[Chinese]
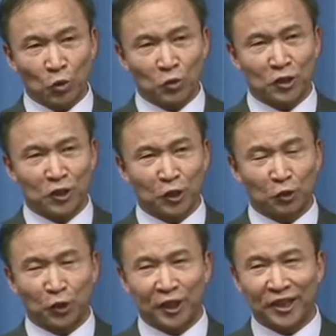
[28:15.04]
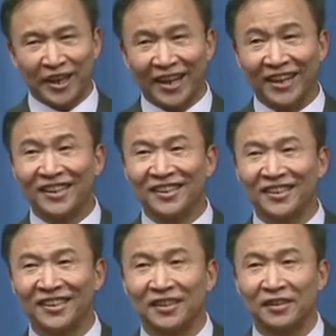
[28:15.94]
词的堆叠，
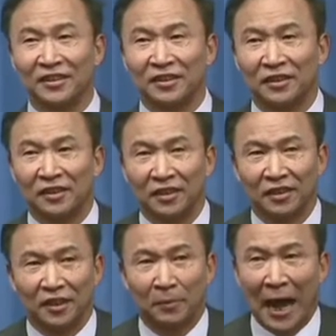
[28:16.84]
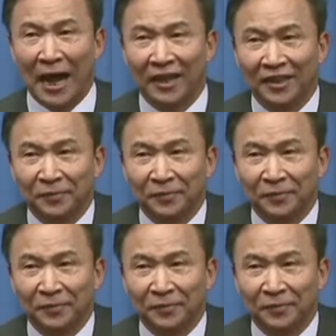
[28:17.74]
是吧？